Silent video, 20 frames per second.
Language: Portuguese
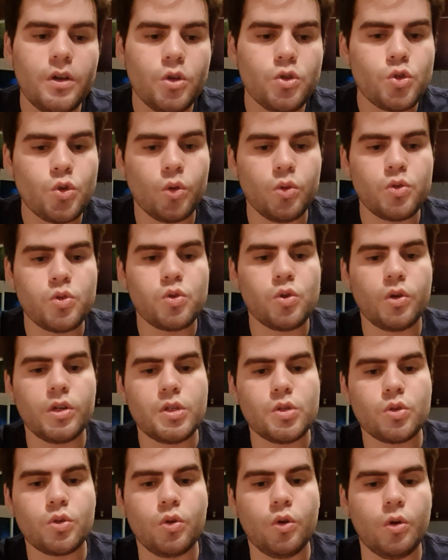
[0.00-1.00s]

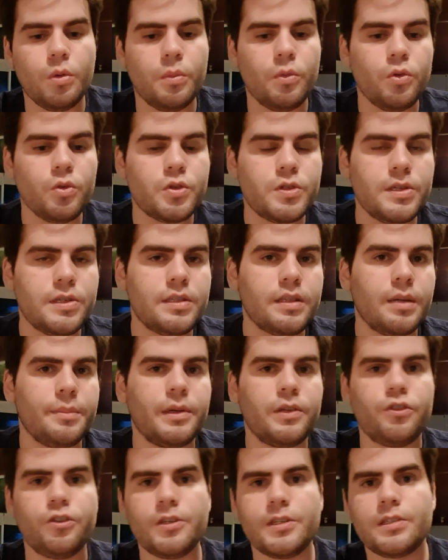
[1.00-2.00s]
Soluções como o
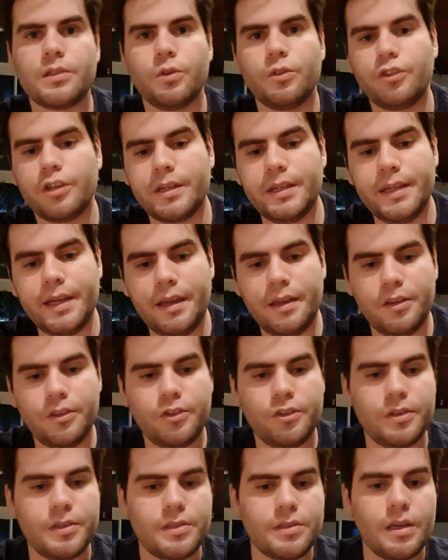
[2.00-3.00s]
sistema de gestão de
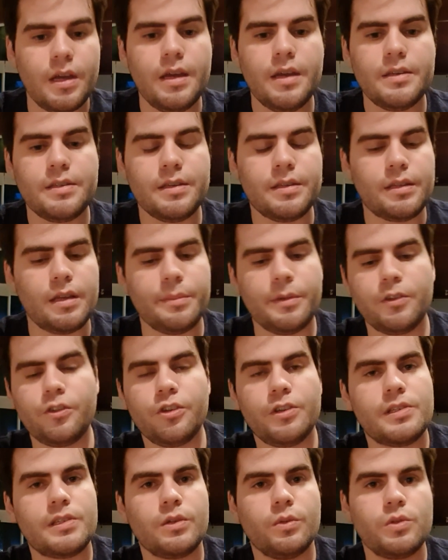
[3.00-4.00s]
clientes, sistema de
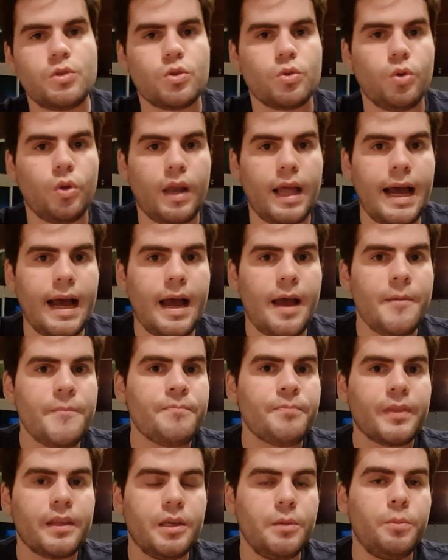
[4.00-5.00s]
gestão
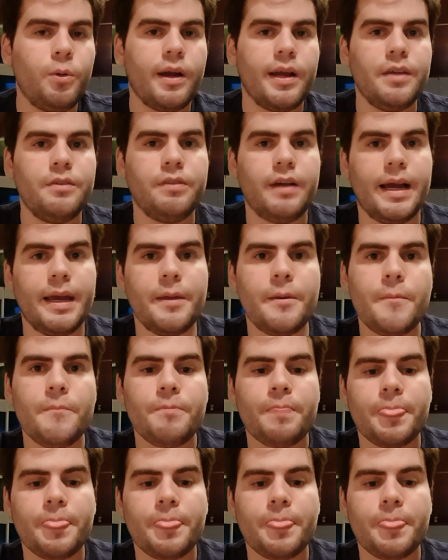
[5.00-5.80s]
escolar e por aí vai.